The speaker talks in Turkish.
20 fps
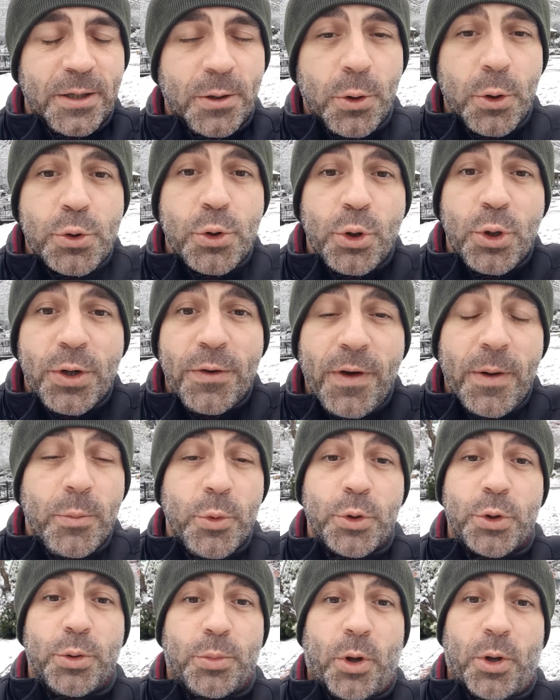huzurlu ve
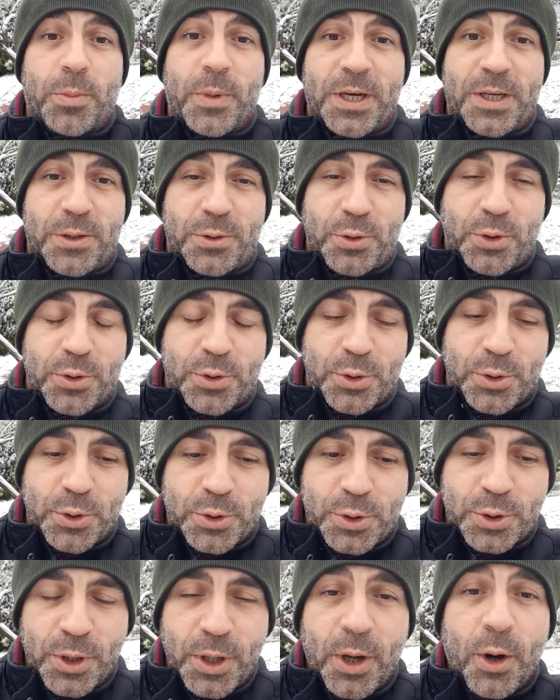mutlu olmak
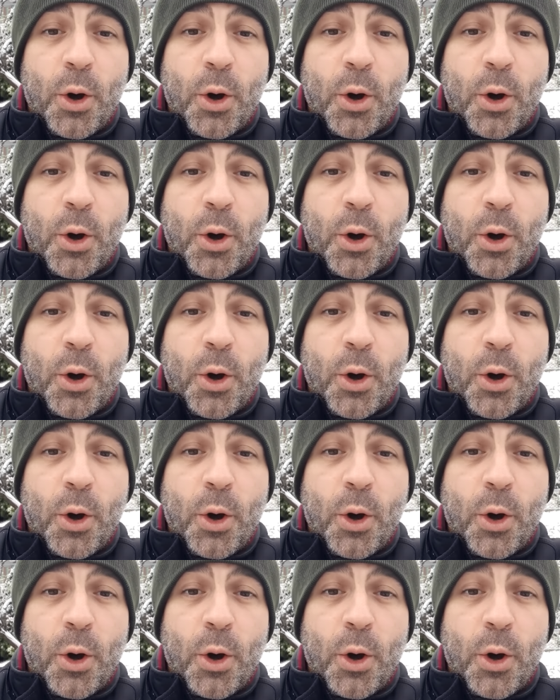istiyorsunuz.